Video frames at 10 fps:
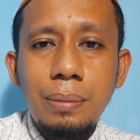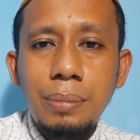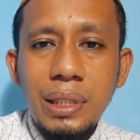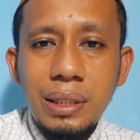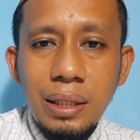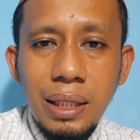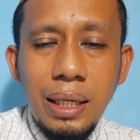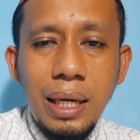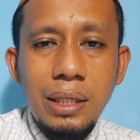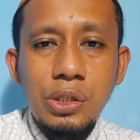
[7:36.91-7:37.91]

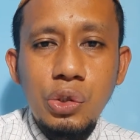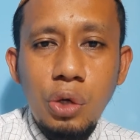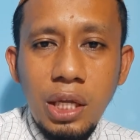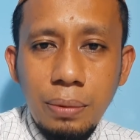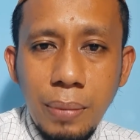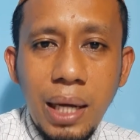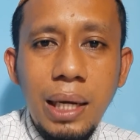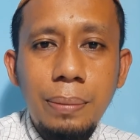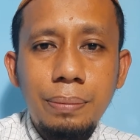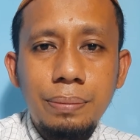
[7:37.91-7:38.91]
mendirikan sholat
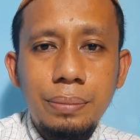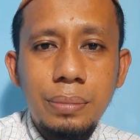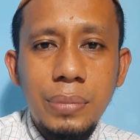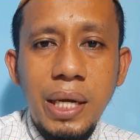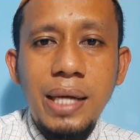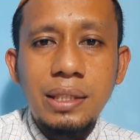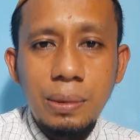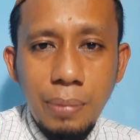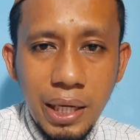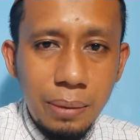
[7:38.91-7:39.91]
malam dengan
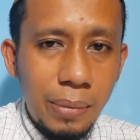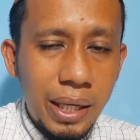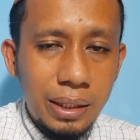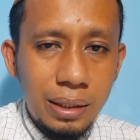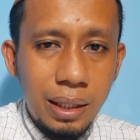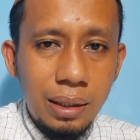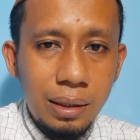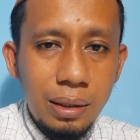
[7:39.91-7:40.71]
sebaik-baiknya.